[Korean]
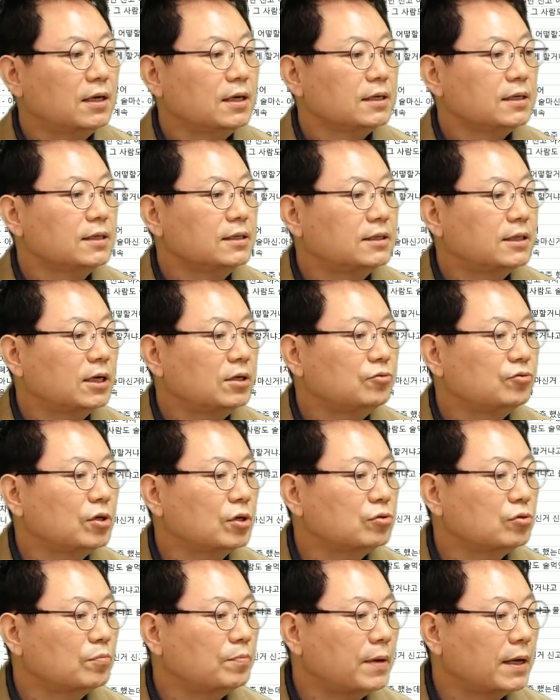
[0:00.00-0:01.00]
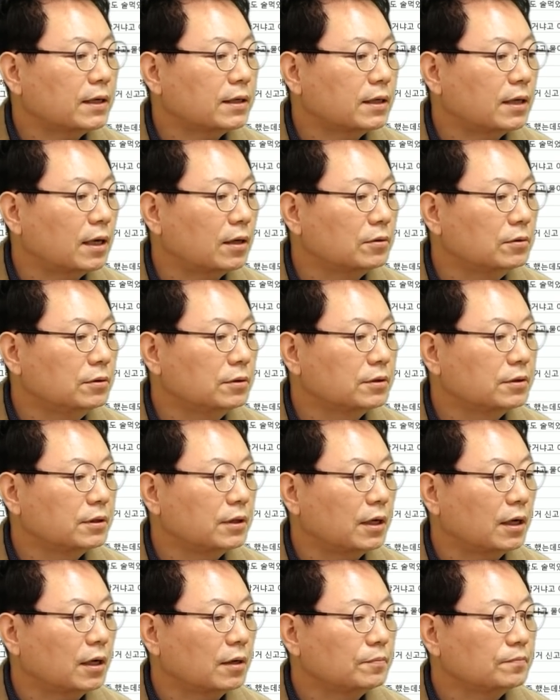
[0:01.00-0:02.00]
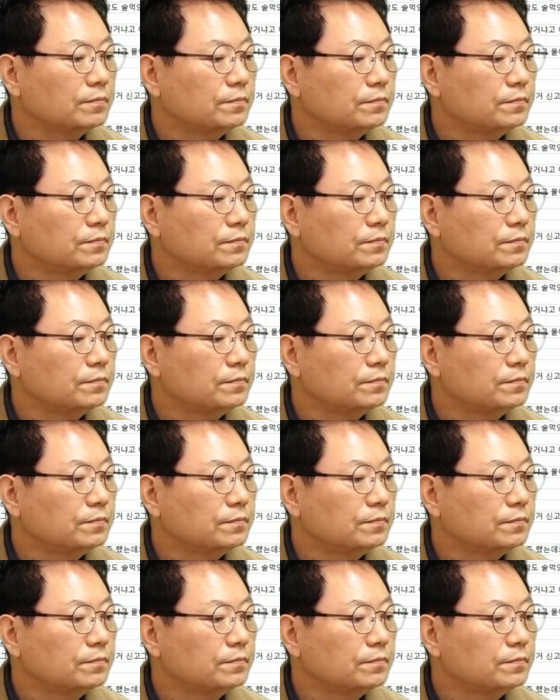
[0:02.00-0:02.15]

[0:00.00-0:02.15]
일단 휴게소 뺄게. 어 그래.